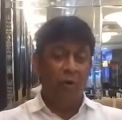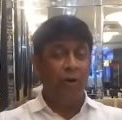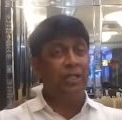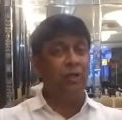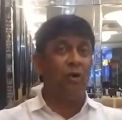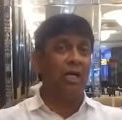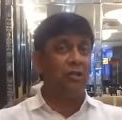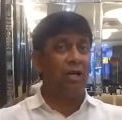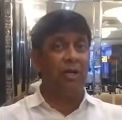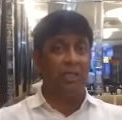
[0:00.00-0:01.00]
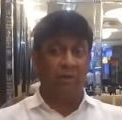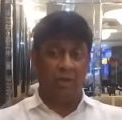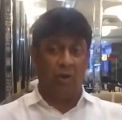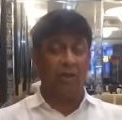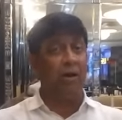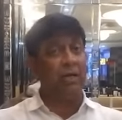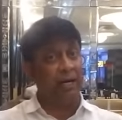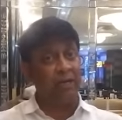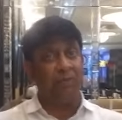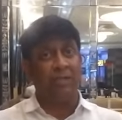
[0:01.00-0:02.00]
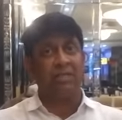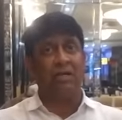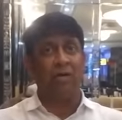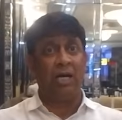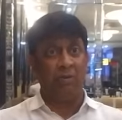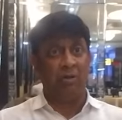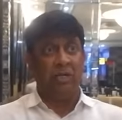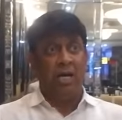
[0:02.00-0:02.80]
ওই যে নড়াচড়া মাঝে মাঠে বল দেওয়া কারেক্ট পাসটা করা এবং